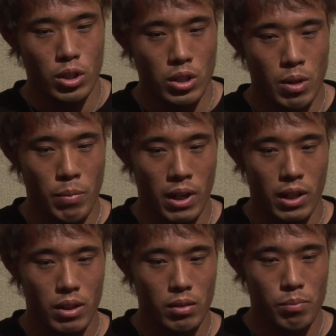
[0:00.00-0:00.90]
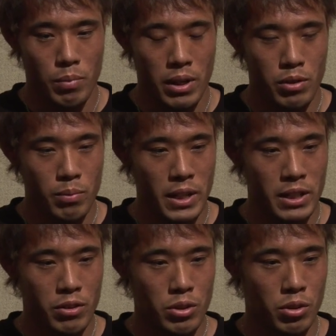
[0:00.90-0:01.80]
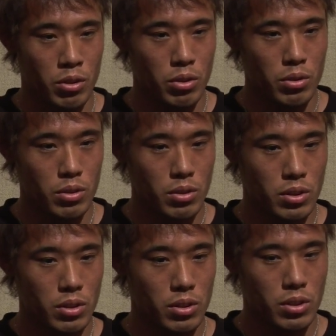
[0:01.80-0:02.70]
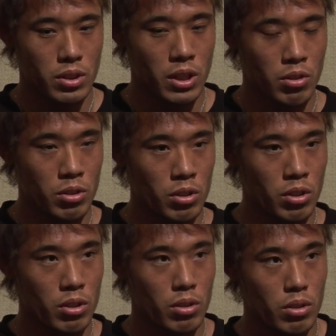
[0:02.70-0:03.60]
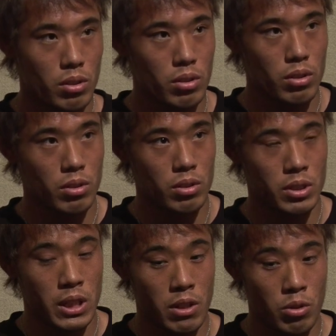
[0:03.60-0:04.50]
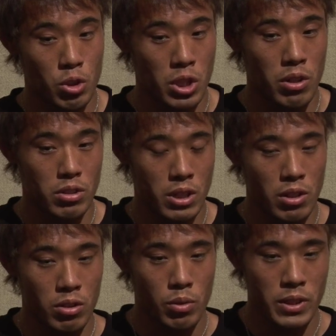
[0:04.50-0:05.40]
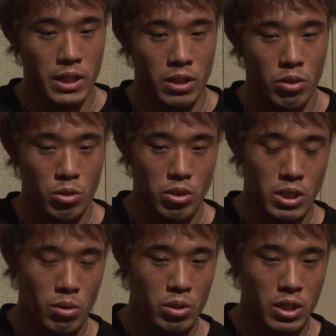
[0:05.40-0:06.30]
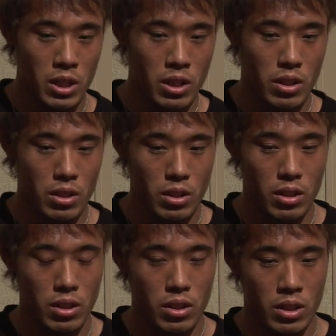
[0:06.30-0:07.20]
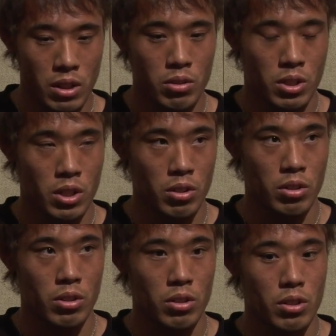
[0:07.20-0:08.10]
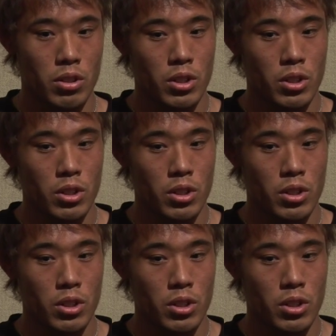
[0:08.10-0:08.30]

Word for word: やっぱベルト巻いてる以上戦国の戦国を戦国のフェザー級を背負って出るっていう